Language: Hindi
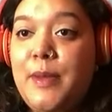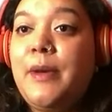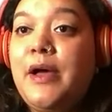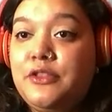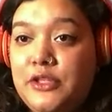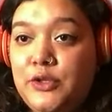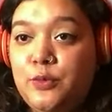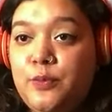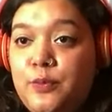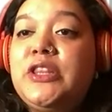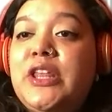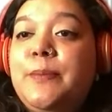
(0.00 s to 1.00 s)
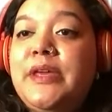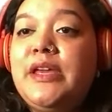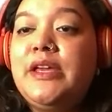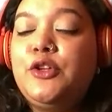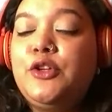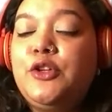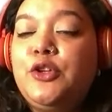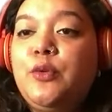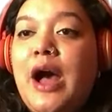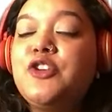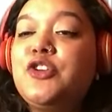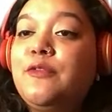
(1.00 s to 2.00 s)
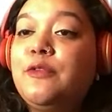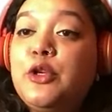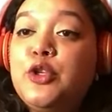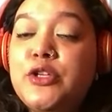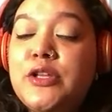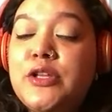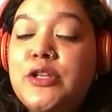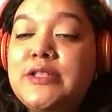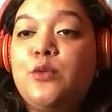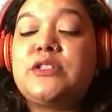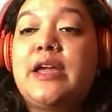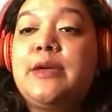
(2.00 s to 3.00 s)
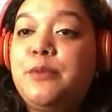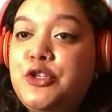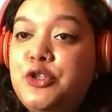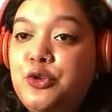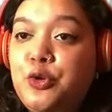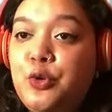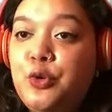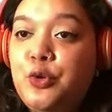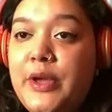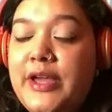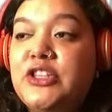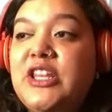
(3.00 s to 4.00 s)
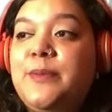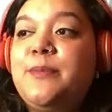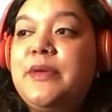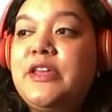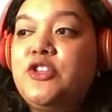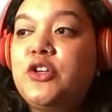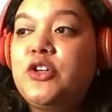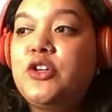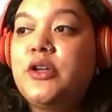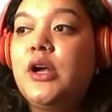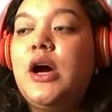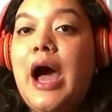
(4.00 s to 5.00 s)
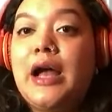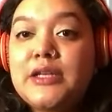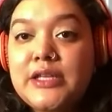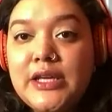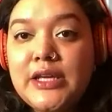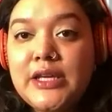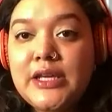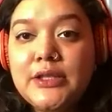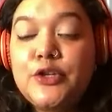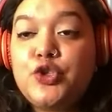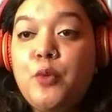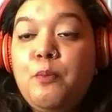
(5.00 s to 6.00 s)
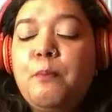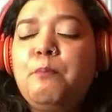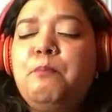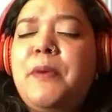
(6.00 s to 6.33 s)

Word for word: मैं मानती हूँ जितने भी यू नो आर्ट आज रेवोल्यूशन है उस टाइम पर शुरू हुए हैं जितने भी मेजर आर्ट के अंदर जो